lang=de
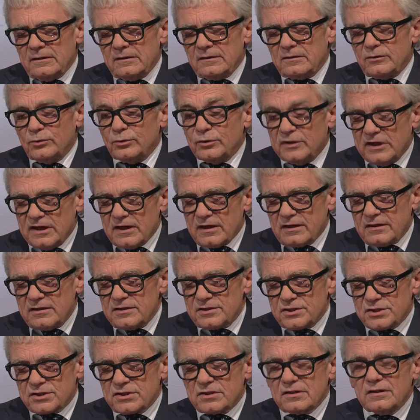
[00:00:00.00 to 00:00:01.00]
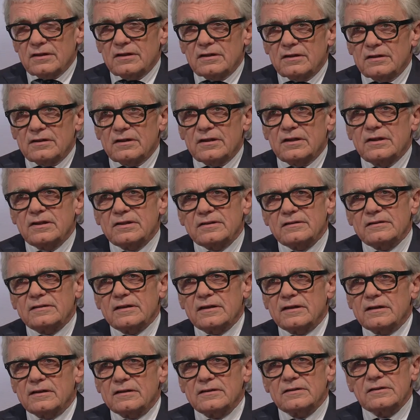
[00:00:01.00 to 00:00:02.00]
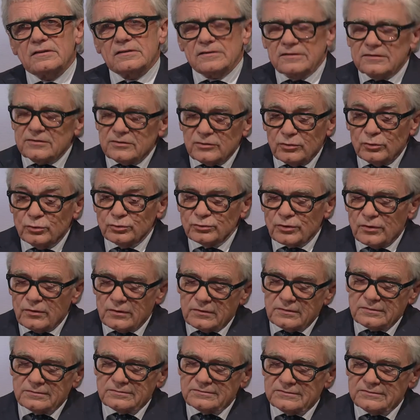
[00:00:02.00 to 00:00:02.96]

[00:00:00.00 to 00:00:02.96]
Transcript: Guterres, äh, der UNO,